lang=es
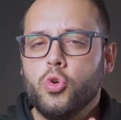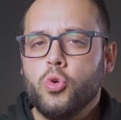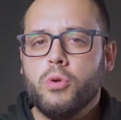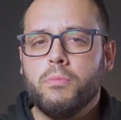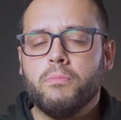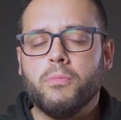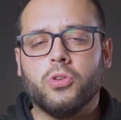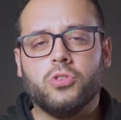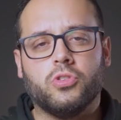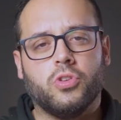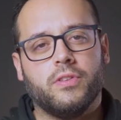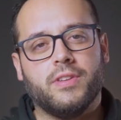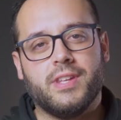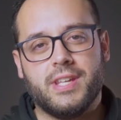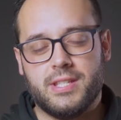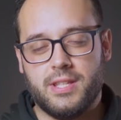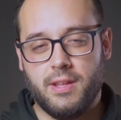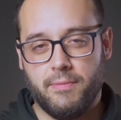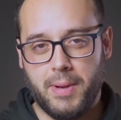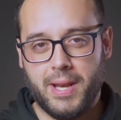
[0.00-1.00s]
un montón de
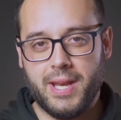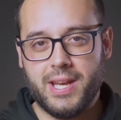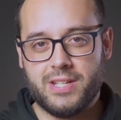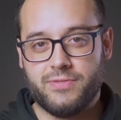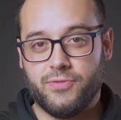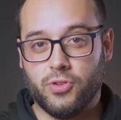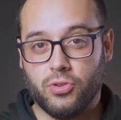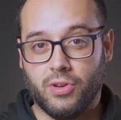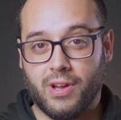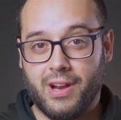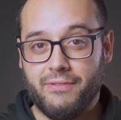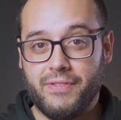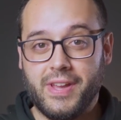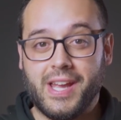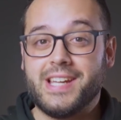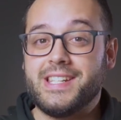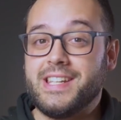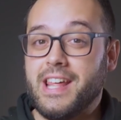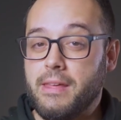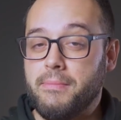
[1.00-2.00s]
disciplinas
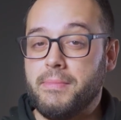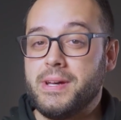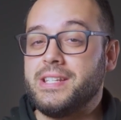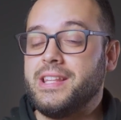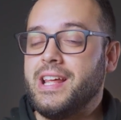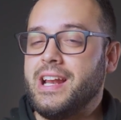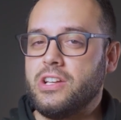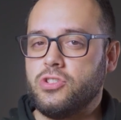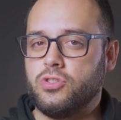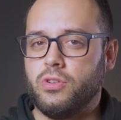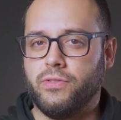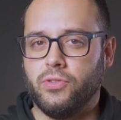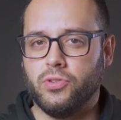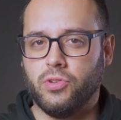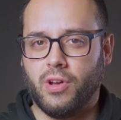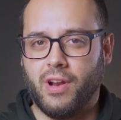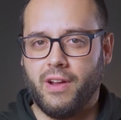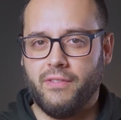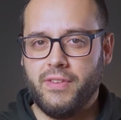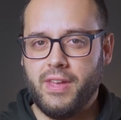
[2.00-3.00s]
fotográficas además de la
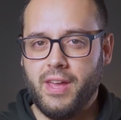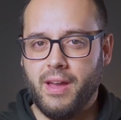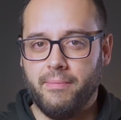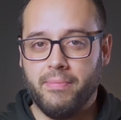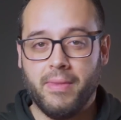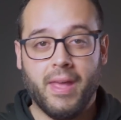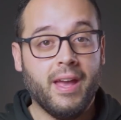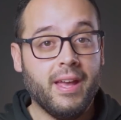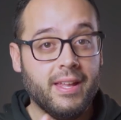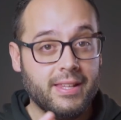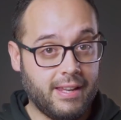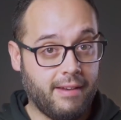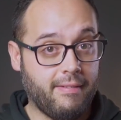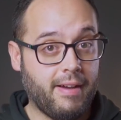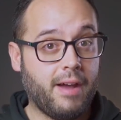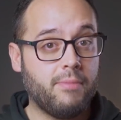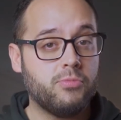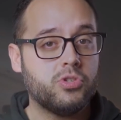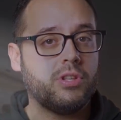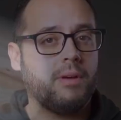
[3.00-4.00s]
astrofotografía.
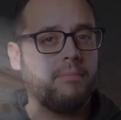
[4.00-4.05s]
Trabajamos